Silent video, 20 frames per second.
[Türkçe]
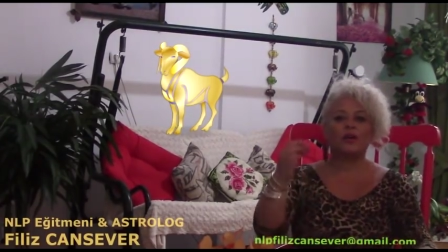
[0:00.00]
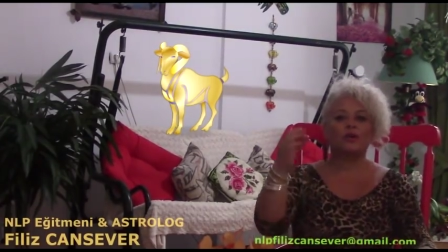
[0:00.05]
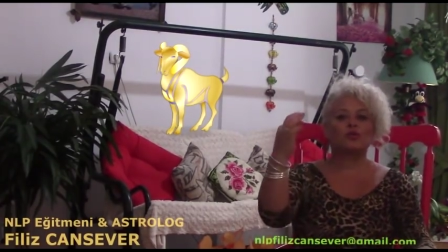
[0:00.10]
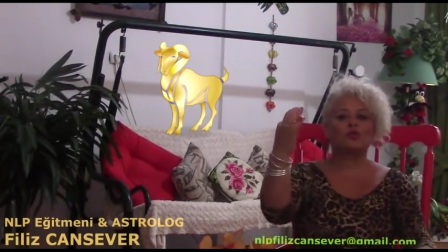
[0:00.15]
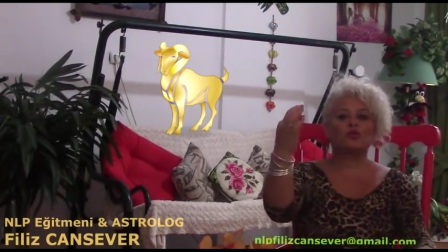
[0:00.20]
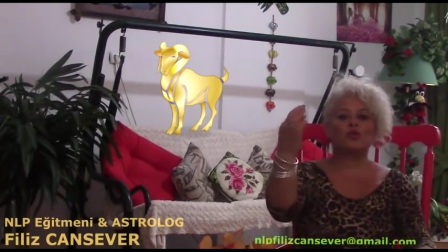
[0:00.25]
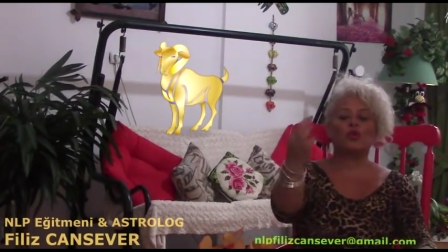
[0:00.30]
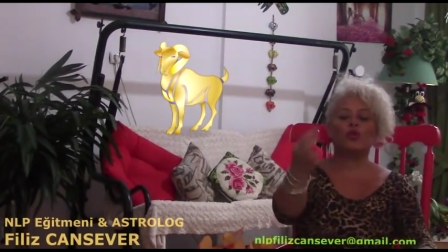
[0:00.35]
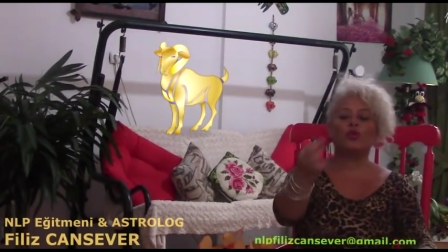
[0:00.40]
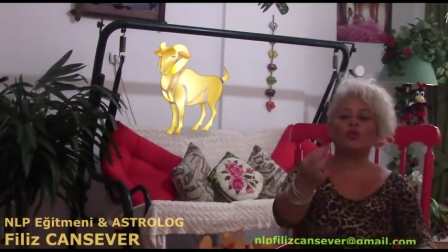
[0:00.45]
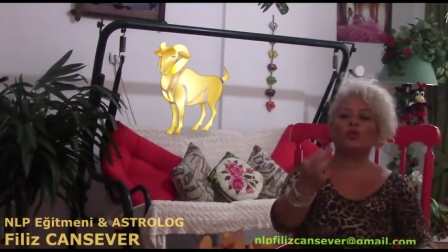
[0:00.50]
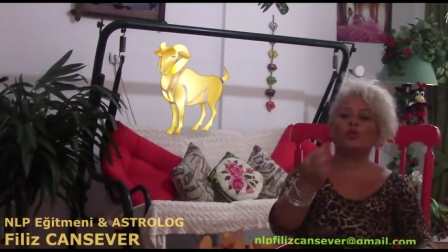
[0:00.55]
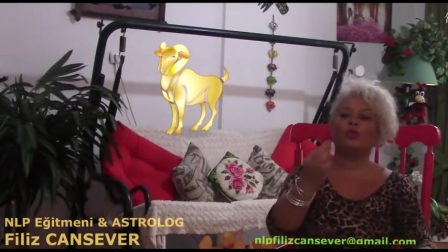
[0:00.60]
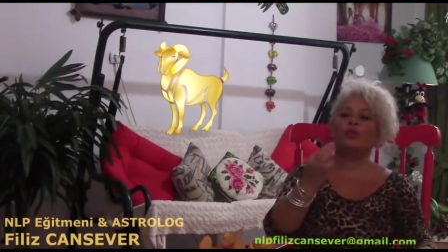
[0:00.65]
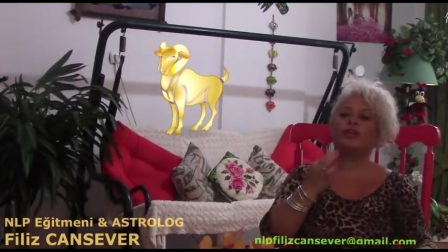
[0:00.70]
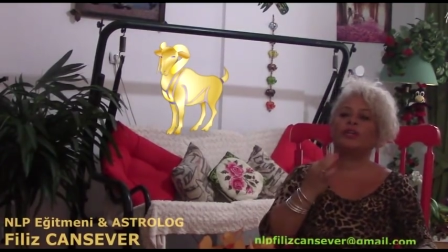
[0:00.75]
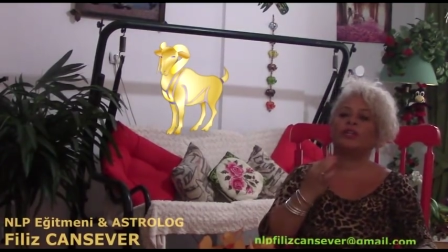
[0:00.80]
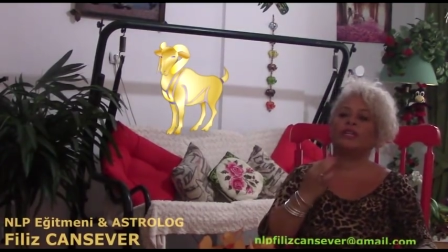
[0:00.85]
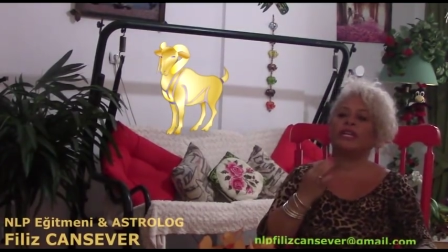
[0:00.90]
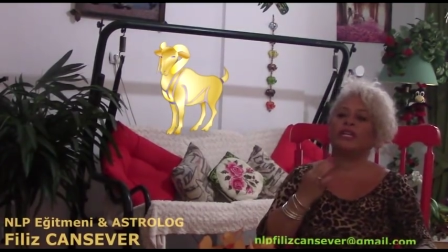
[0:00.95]
zorunlu
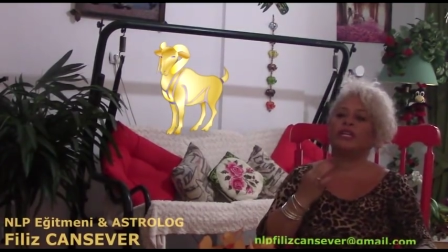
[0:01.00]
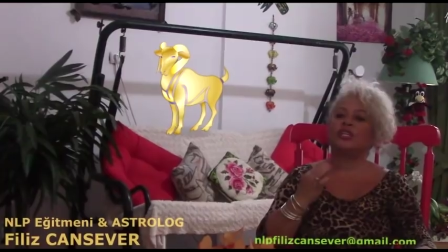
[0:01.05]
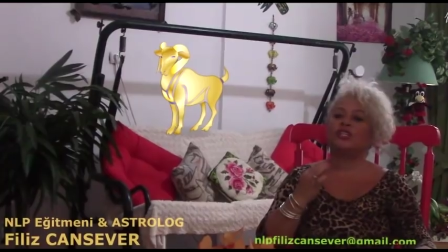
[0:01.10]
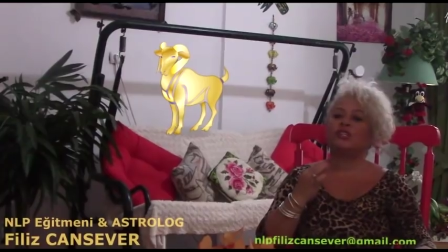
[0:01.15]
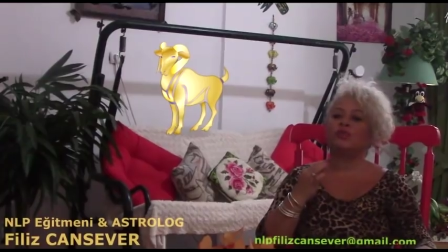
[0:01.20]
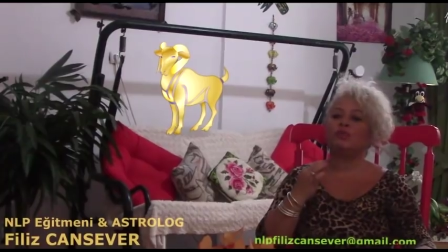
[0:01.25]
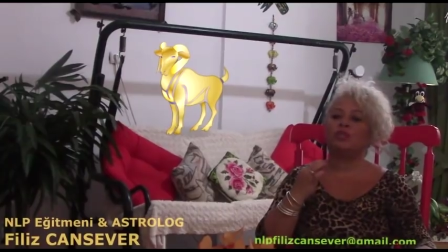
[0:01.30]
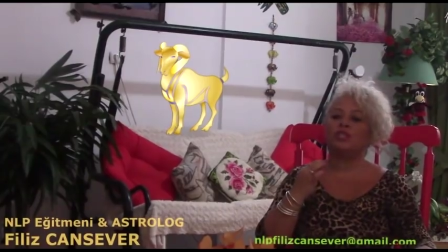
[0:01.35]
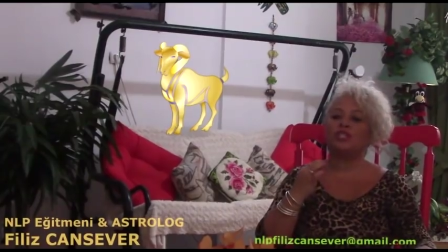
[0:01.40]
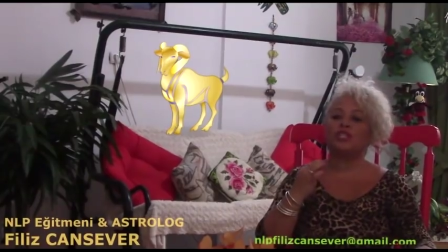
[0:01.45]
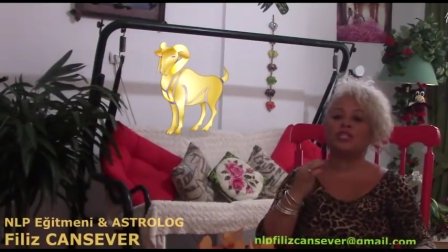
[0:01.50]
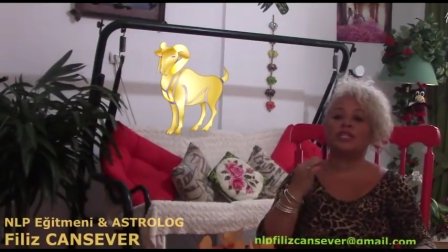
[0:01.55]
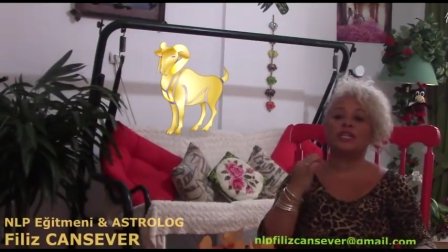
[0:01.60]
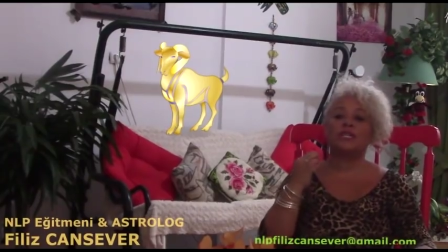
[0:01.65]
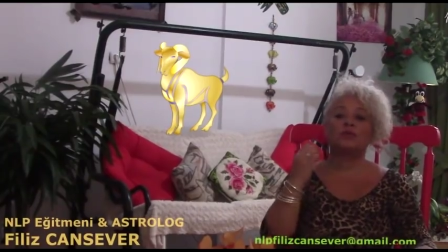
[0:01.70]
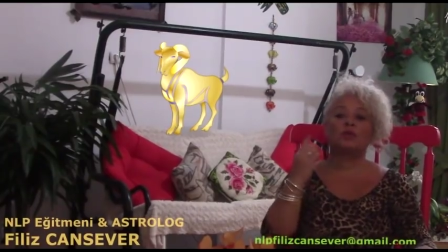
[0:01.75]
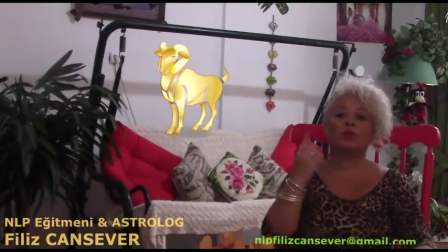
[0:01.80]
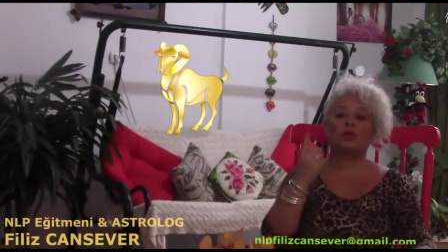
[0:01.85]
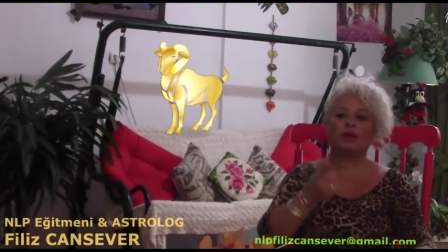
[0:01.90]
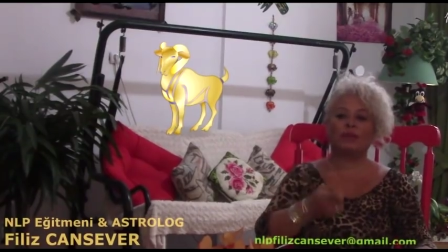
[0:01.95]
bir değişim içine
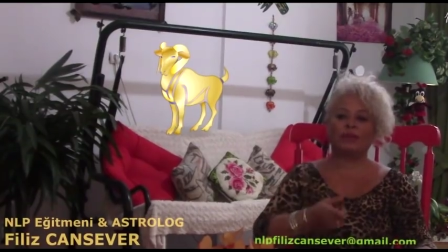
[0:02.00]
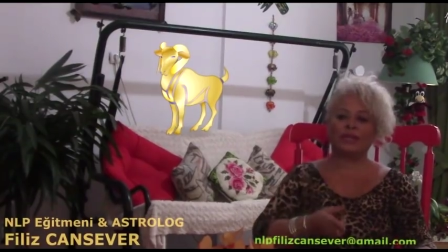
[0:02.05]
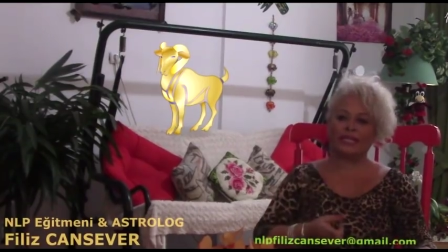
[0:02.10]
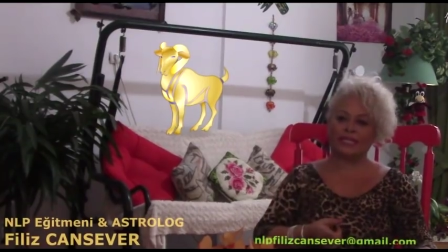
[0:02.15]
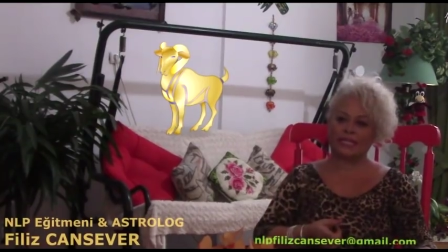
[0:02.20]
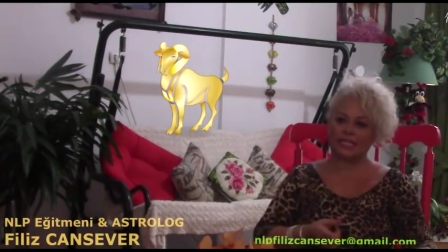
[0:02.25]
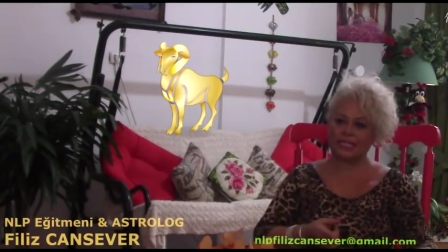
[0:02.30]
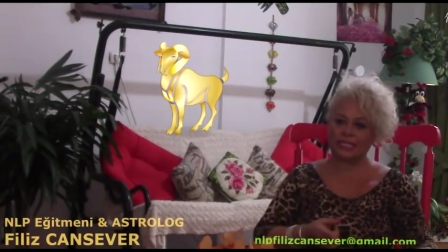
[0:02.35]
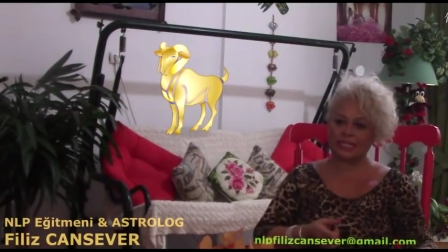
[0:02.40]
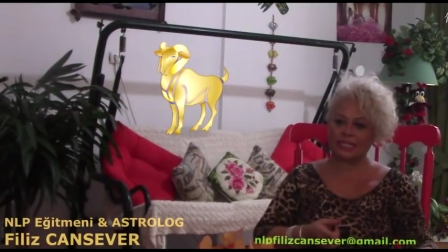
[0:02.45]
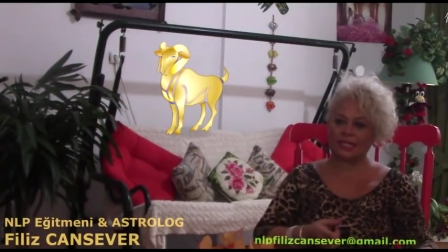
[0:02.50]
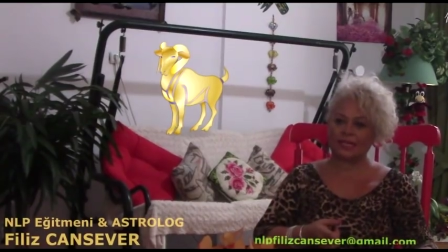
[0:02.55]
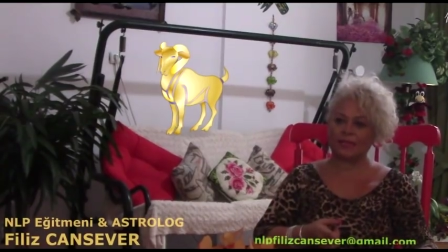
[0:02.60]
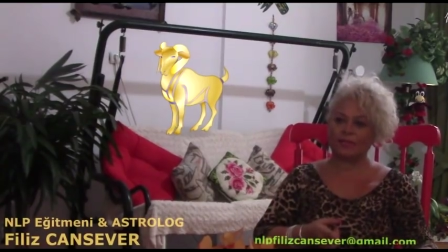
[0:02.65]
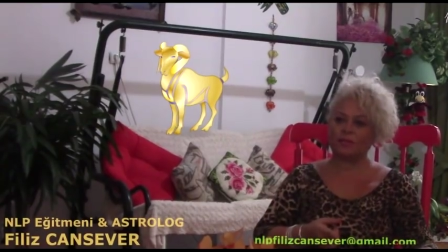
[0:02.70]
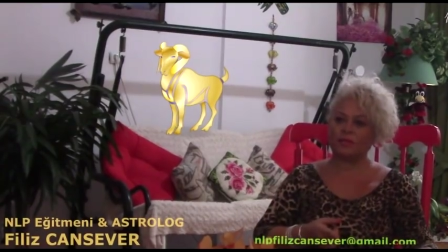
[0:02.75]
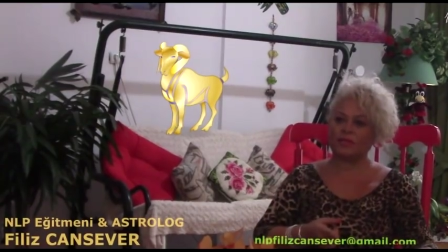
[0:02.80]
sokabilir sizi.